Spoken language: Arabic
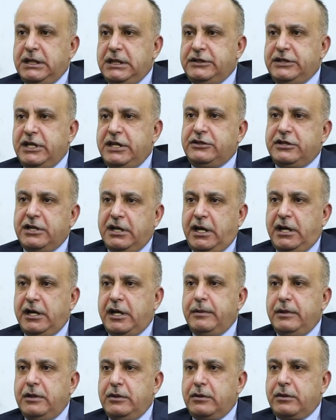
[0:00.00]
الجيش
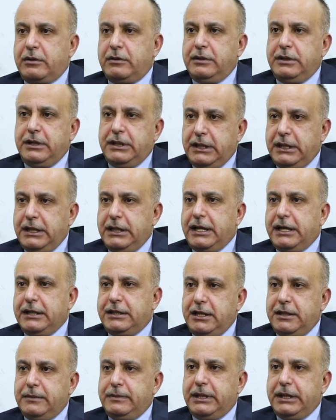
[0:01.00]
العربي الأردني اللي هي
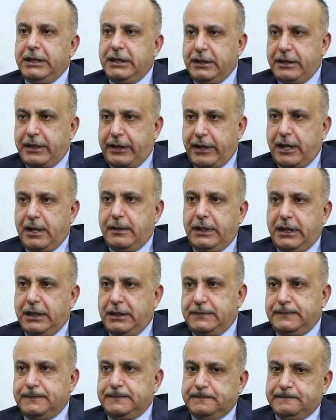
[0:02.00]
الكتيبة الرابعة
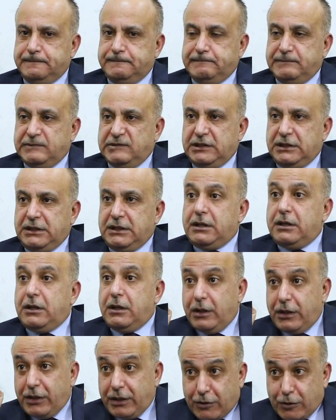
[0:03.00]
نعم
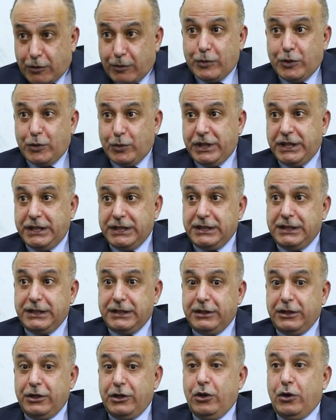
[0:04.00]
هم
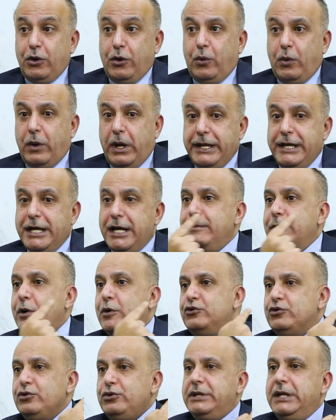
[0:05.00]
الوحيدين وهيها
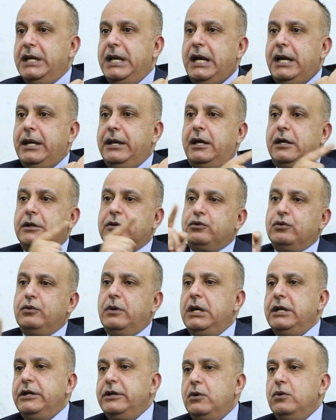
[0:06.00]
موجودة الآن
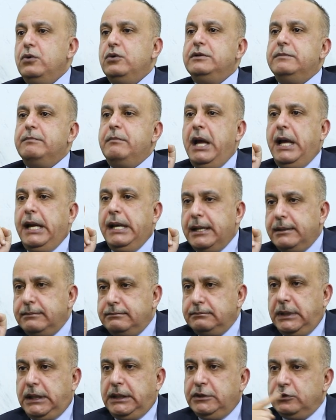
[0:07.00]
حطوها اليهود
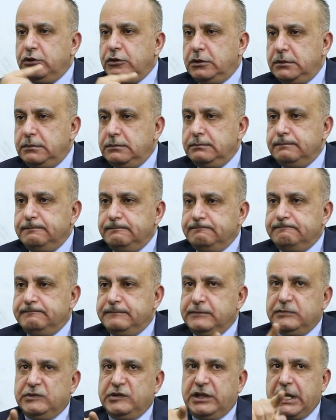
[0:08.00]
معلم عندهم
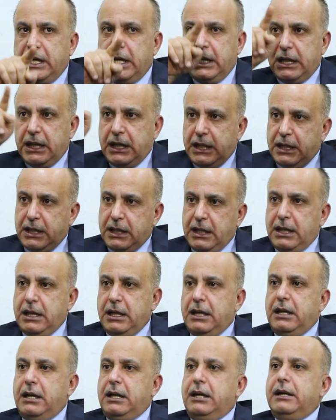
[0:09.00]

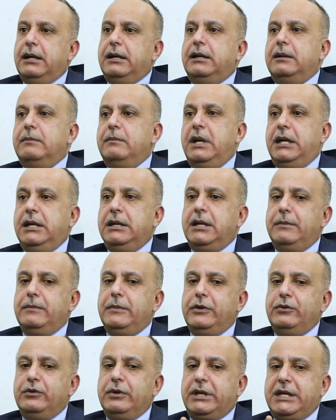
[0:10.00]
كمعلم
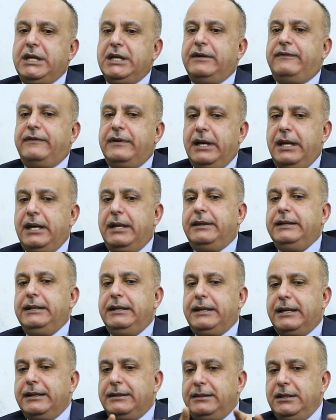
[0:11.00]
أنه كيف هذه
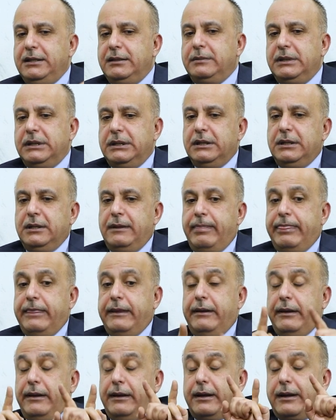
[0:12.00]
الكتيبة
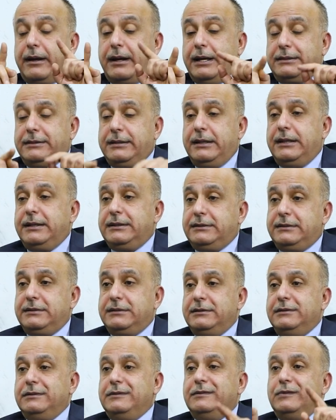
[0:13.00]

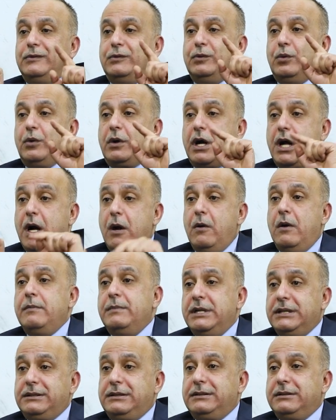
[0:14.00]
قتلت
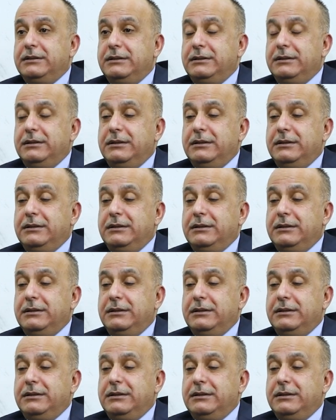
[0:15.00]
وقاومت